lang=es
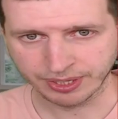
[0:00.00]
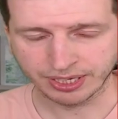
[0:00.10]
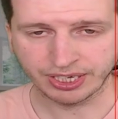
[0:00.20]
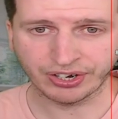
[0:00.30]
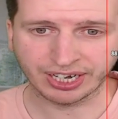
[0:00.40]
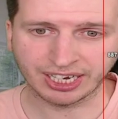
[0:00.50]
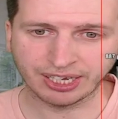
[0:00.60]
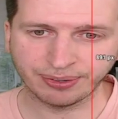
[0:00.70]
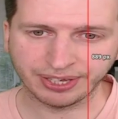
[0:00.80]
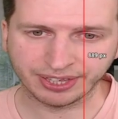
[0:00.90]
Y ahora
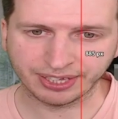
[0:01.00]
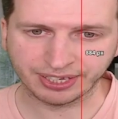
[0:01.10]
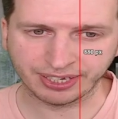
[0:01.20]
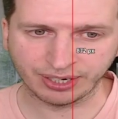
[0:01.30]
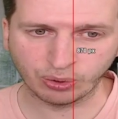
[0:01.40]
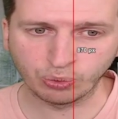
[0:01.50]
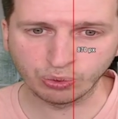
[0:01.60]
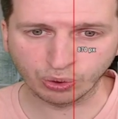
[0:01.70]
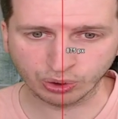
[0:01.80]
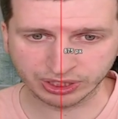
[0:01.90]
cada vez que
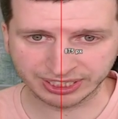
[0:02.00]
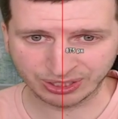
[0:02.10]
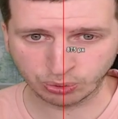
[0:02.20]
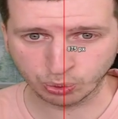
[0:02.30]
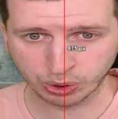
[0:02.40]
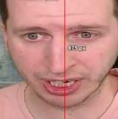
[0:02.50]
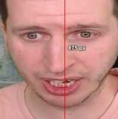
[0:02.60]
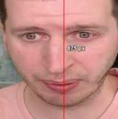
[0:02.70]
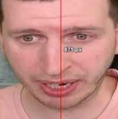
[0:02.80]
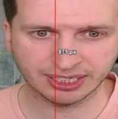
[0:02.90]
uno se
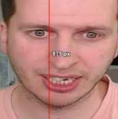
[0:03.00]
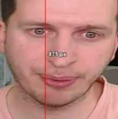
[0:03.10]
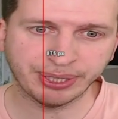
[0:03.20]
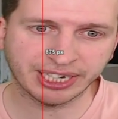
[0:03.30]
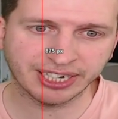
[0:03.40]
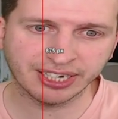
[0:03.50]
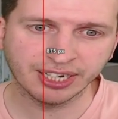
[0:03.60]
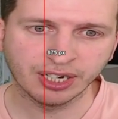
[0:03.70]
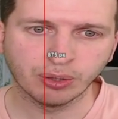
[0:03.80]
suscriba a mi canal,